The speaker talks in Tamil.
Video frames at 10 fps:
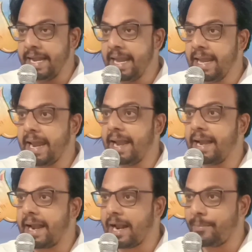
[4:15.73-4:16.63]
நீங்கள்
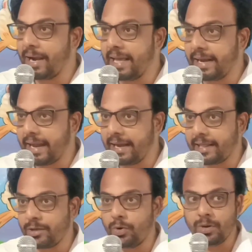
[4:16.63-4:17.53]
என்ன நிலைமையில்
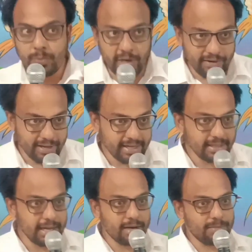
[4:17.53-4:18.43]
இருக்கீங்கன்றதை உங்களுக்கு புரிய
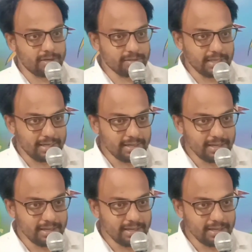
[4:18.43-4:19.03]
வைக்கிறதுக்காக மட்டும்தான்